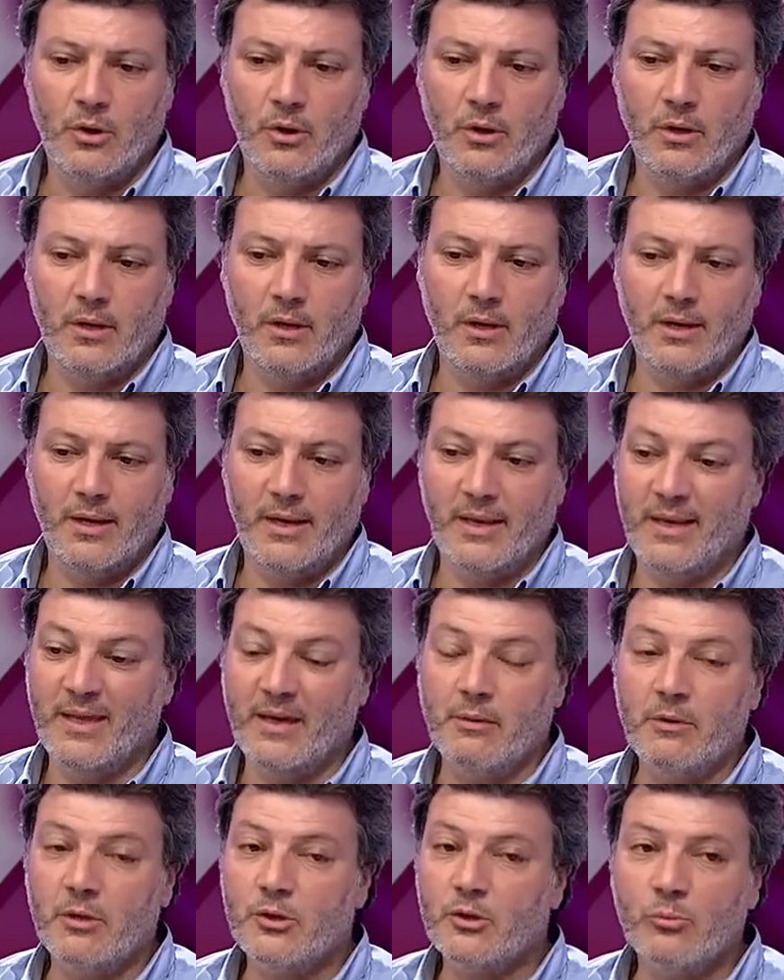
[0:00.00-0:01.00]
eh,
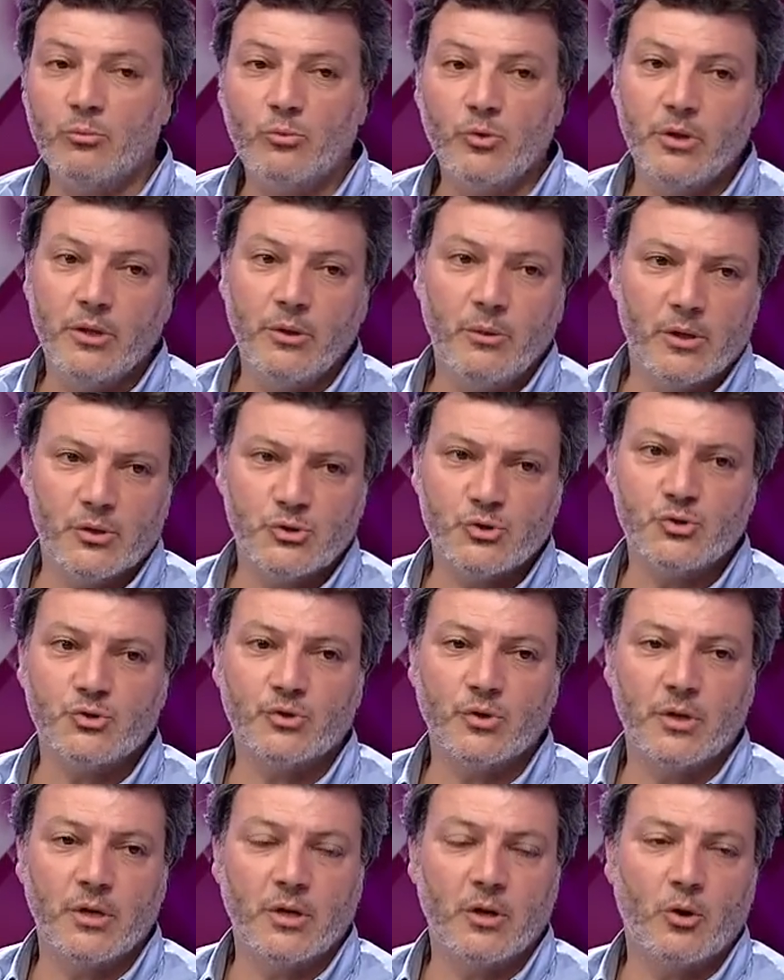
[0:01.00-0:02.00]
lineamientos muy
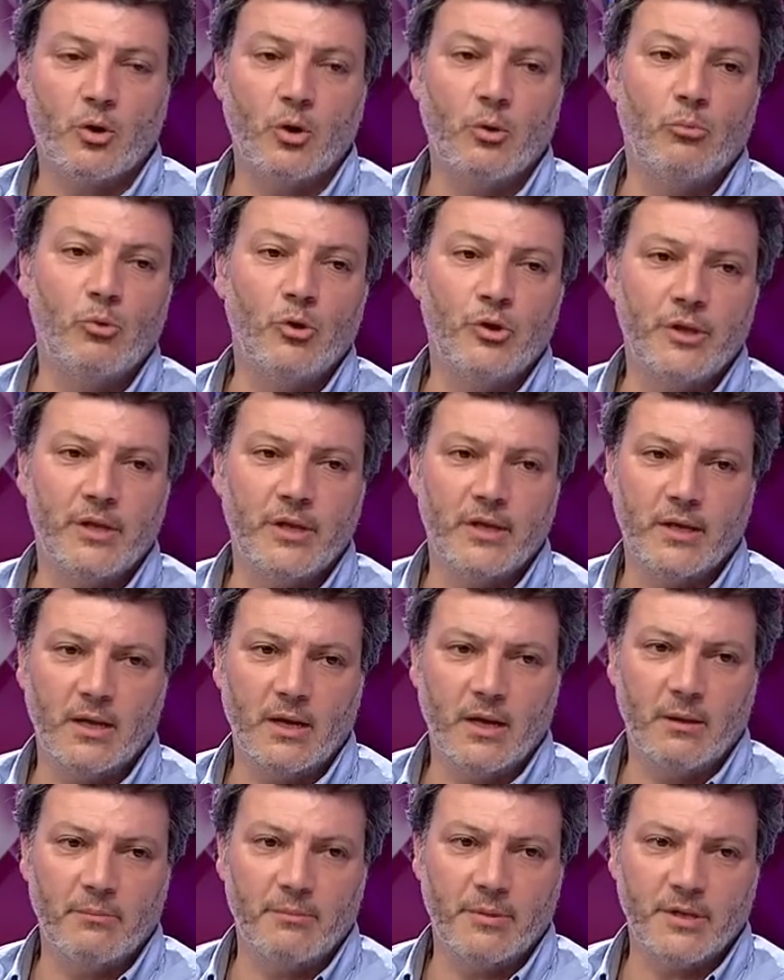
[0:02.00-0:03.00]
diversos de cómo
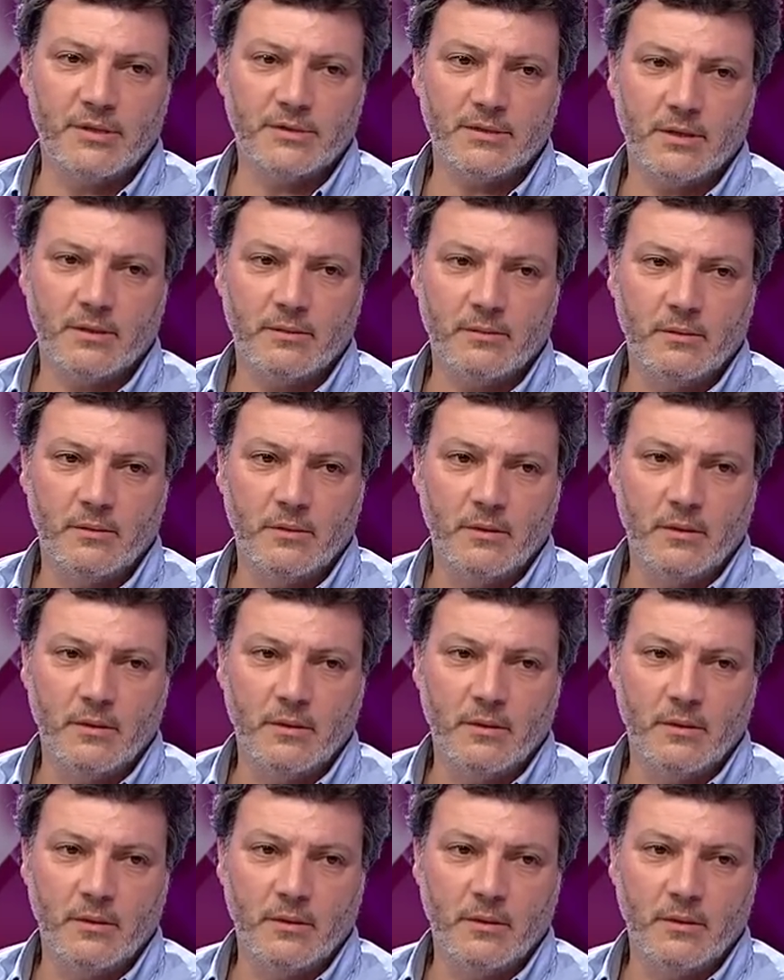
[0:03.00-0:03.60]
dirigir la empresa.